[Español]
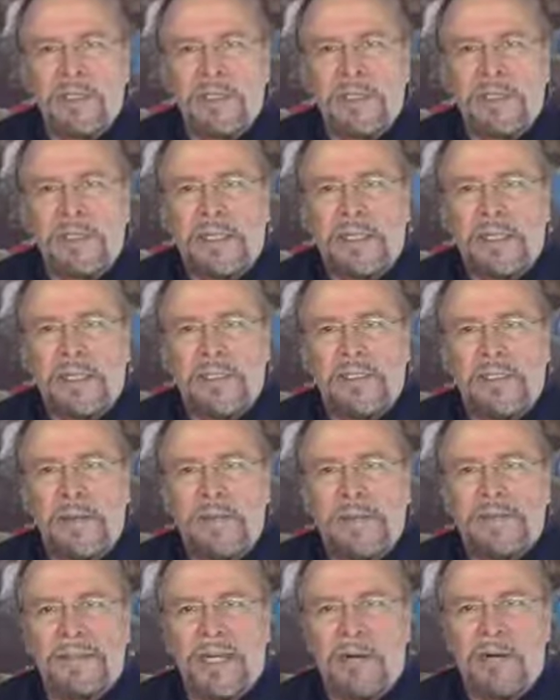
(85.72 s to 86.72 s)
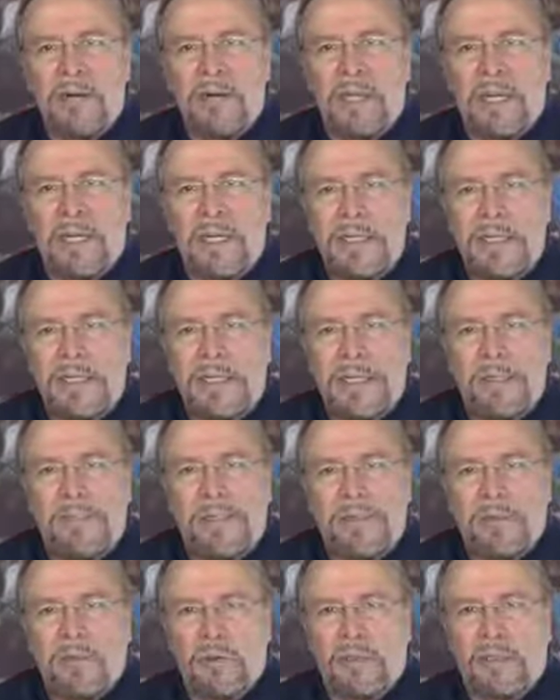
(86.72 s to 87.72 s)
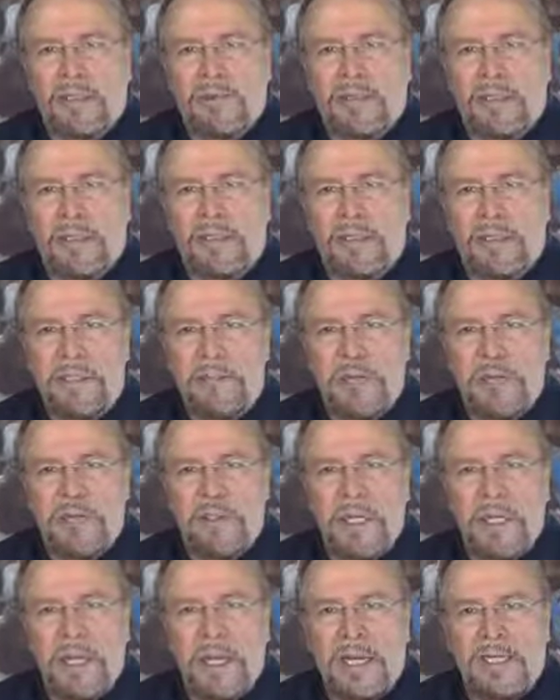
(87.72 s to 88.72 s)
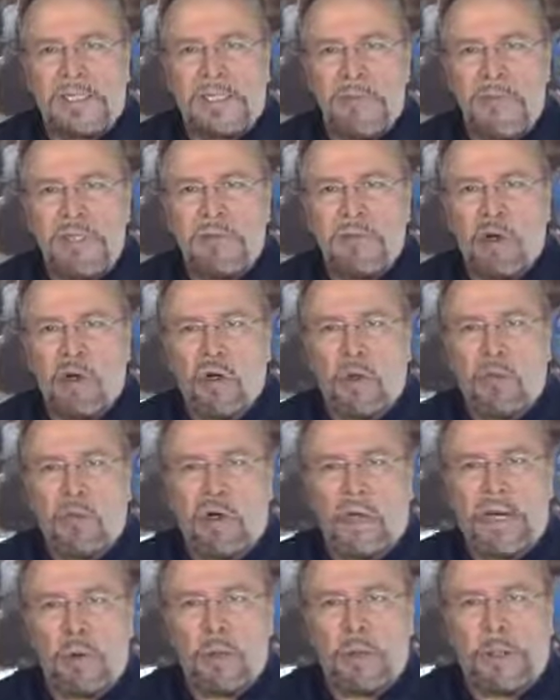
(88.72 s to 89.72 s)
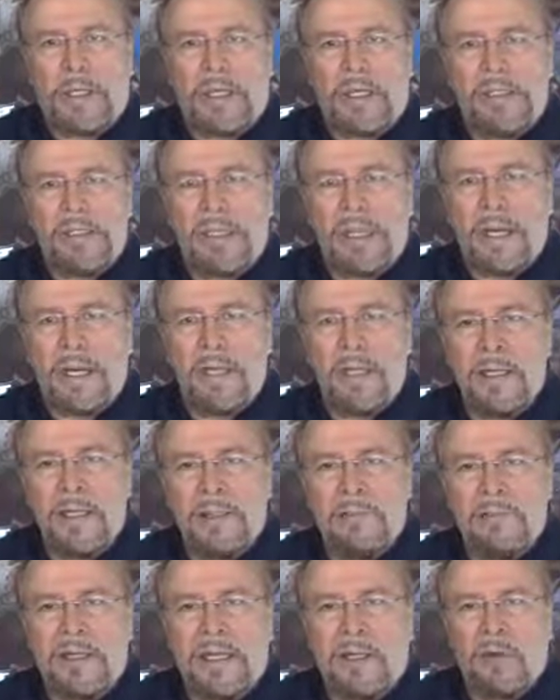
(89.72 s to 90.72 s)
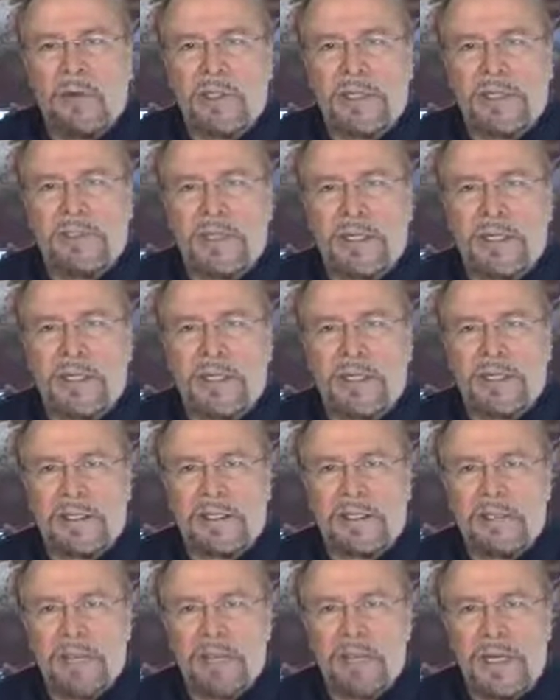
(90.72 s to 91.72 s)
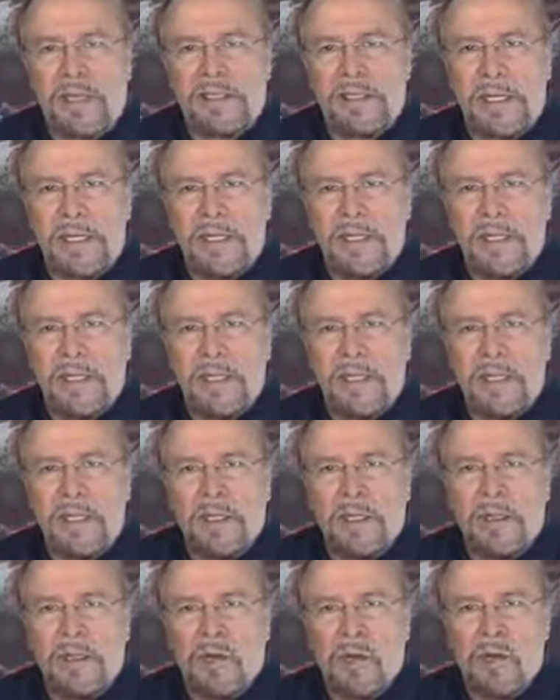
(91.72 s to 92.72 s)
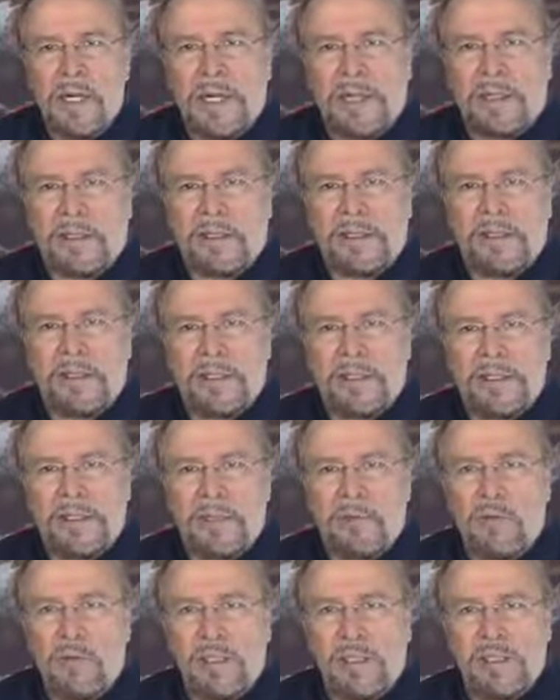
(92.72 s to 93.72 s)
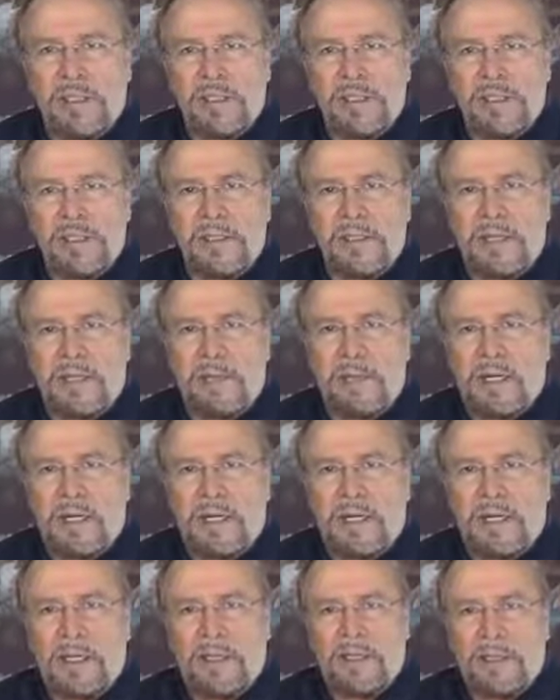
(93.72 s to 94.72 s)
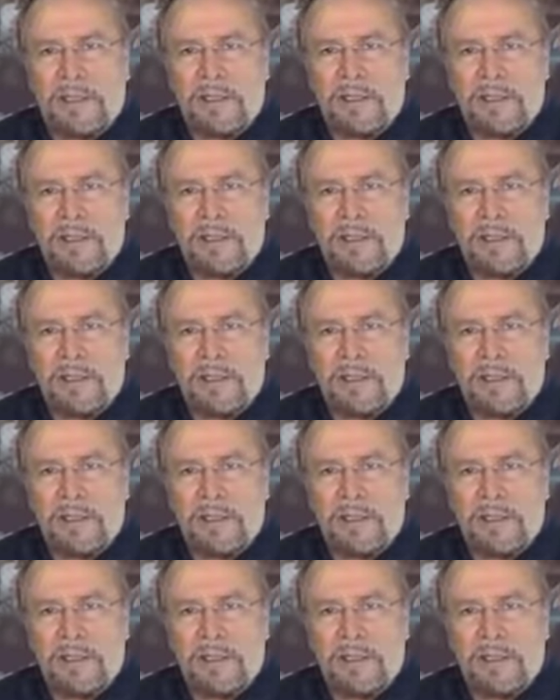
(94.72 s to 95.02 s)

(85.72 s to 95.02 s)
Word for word: quienes demandaron el incremento de atractivos, asimismo como la urgencia de conectar a la región Maya con carreteras seguras y de buena calidad.